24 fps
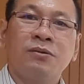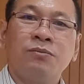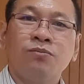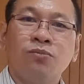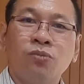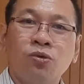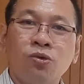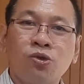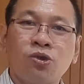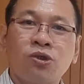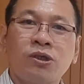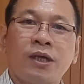
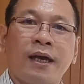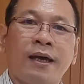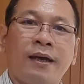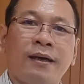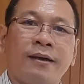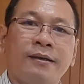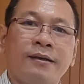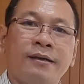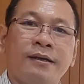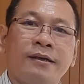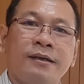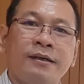Musa
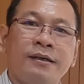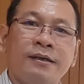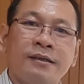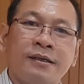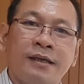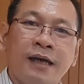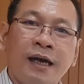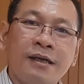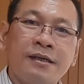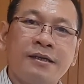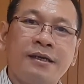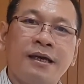
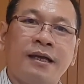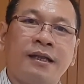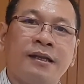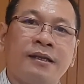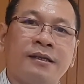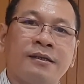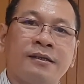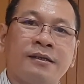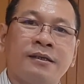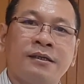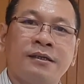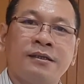
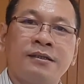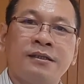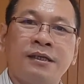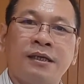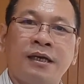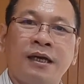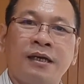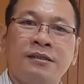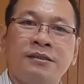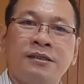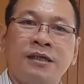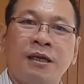gagal
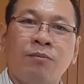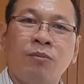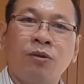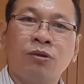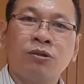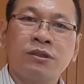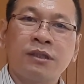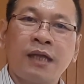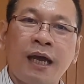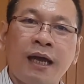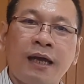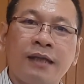ketika dia mau
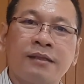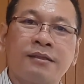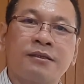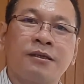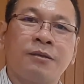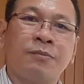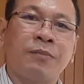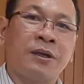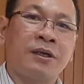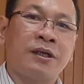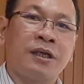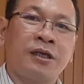taat
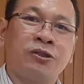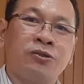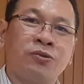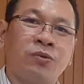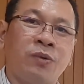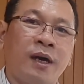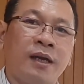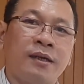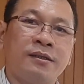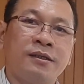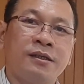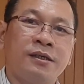kepada
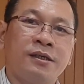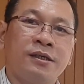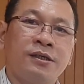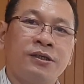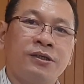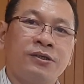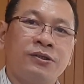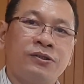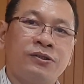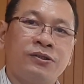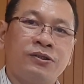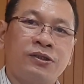Tuhan,
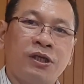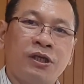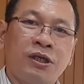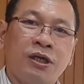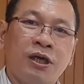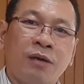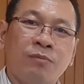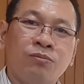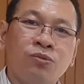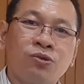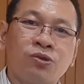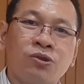
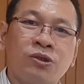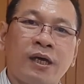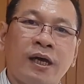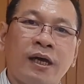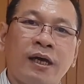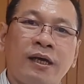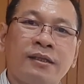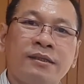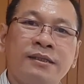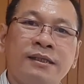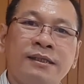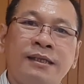sehingga
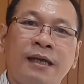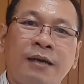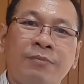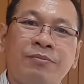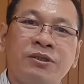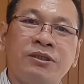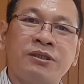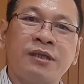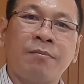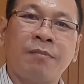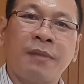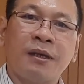Musa tidak
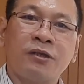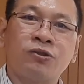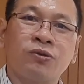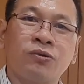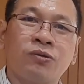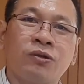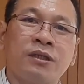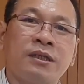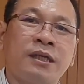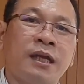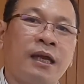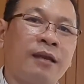bisa
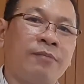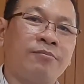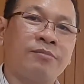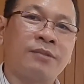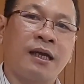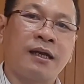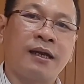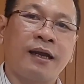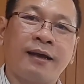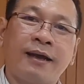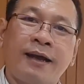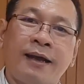masuk ke dalam
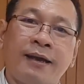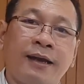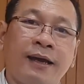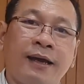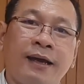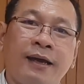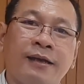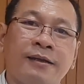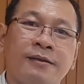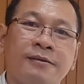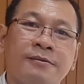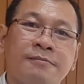tanah
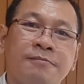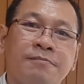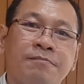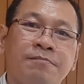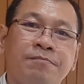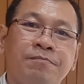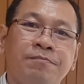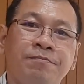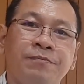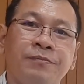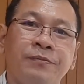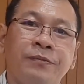Kanaan.
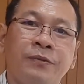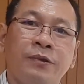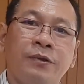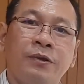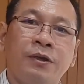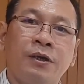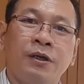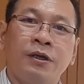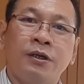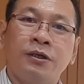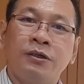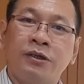
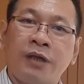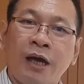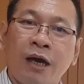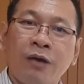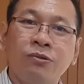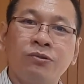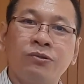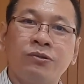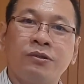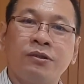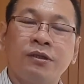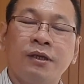
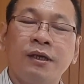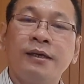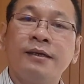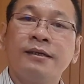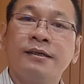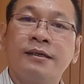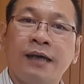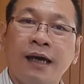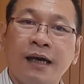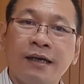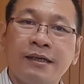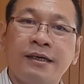Daud
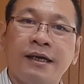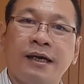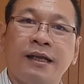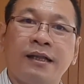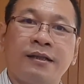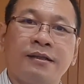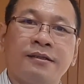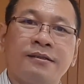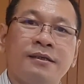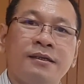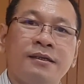gagal,